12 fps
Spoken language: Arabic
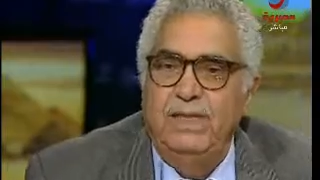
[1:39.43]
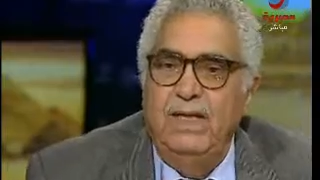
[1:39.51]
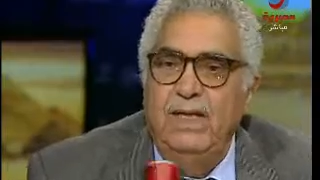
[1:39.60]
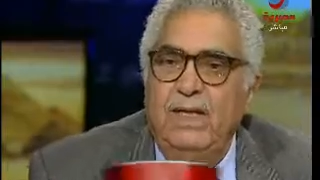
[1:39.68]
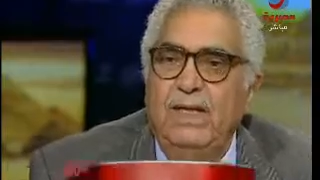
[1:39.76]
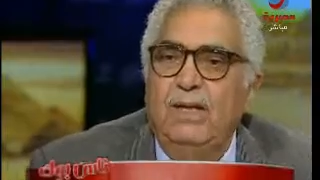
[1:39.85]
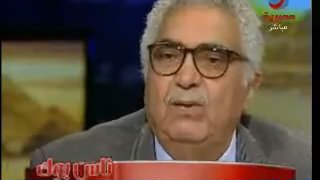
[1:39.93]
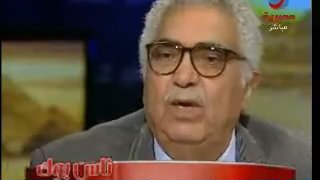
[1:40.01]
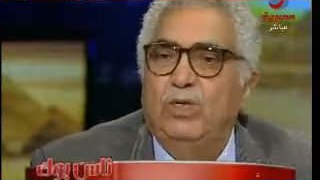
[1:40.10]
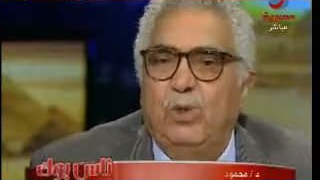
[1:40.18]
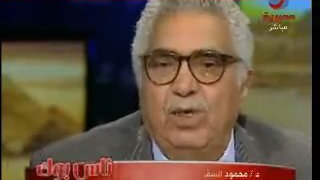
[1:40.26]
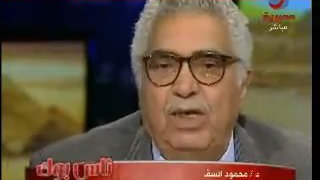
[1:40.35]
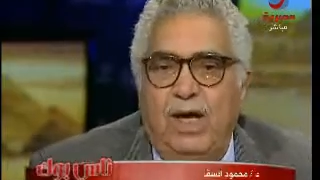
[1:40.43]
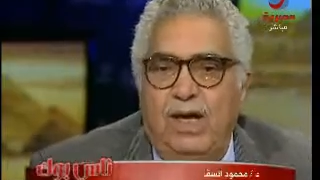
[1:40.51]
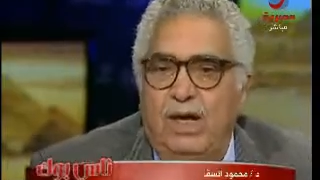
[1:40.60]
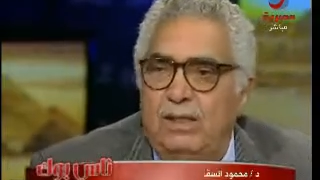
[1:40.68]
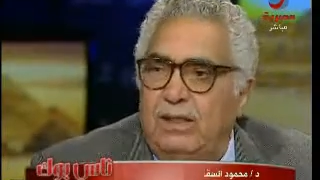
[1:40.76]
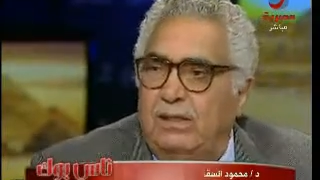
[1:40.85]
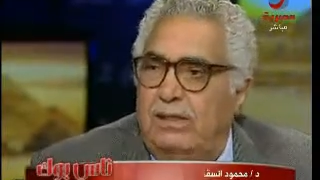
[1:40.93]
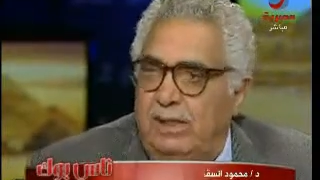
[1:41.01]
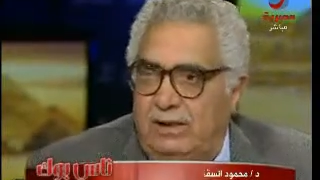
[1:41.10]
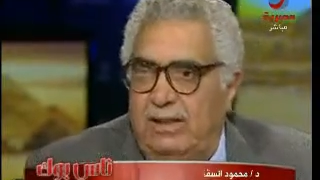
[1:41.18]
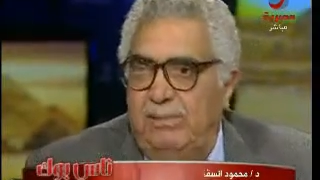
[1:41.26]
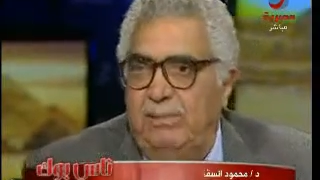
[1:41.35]
الله يخليك واشكرك على هذا
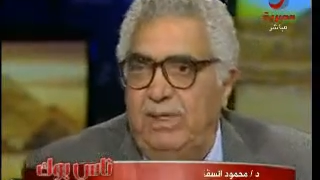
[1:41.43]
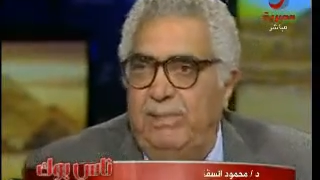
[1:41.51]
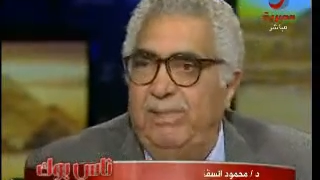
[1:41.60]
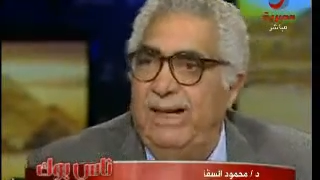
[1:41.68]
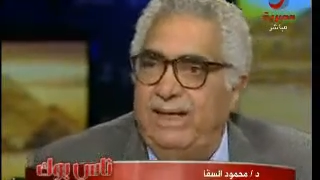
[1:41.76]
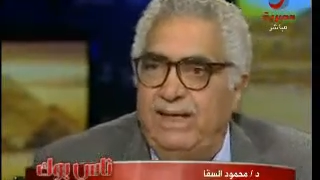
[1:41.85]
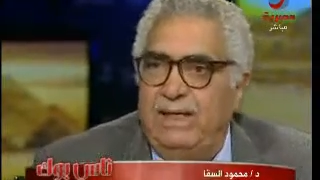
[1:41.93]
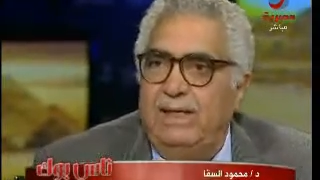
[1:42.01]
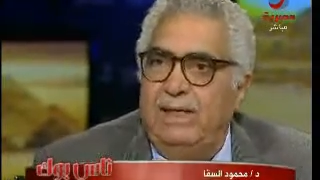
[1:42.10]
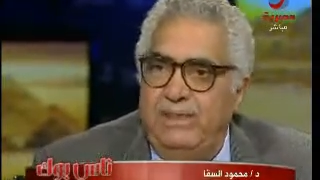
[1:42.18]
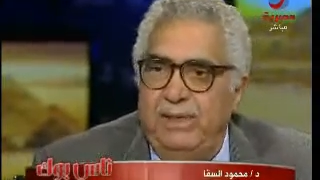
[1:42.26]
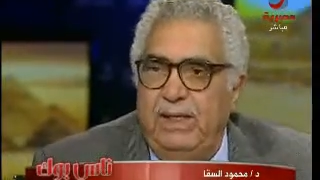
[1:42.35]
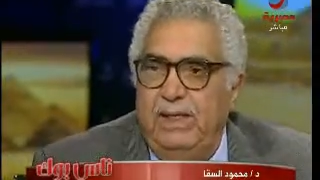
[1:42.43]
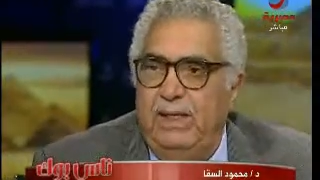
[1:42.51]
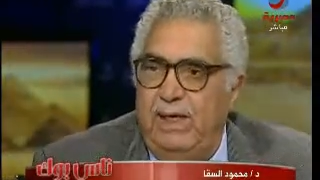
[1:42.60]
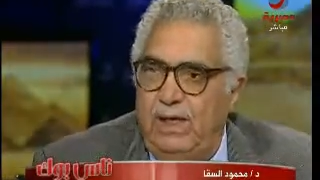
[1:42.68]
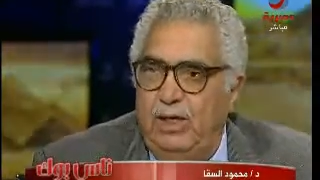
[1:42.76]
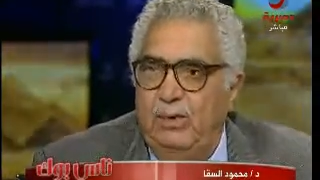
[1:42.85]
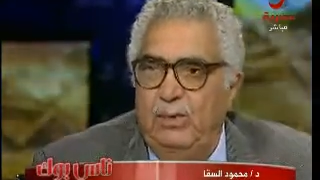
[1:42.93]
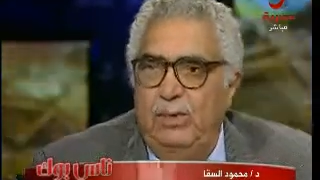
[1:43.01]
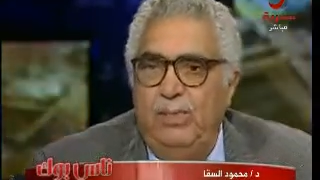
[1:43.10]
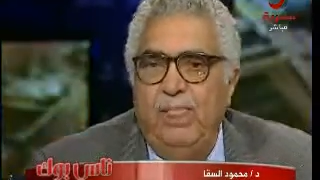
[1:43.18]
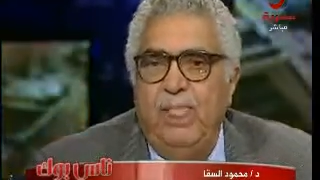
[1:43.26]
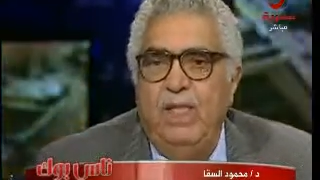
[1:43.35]
التقديم البليغ الجميل الحلو
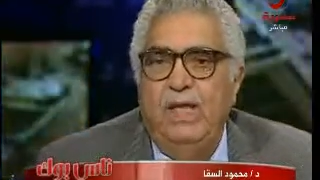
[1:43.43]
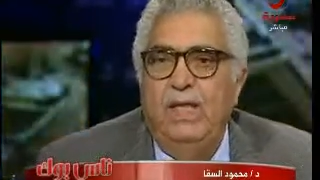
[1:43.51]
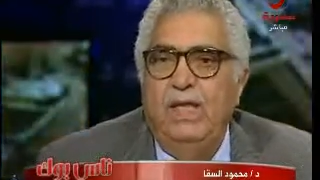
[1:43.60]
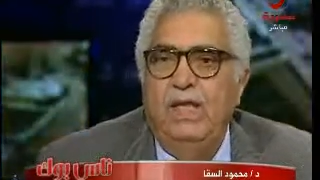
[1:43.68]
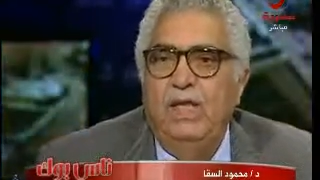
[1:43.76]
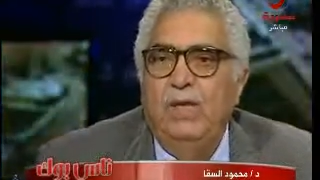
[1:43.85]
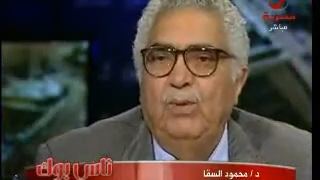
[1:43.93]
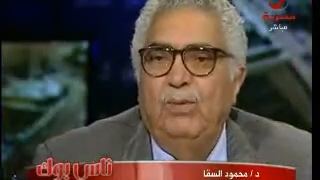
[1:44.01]
الله يخليك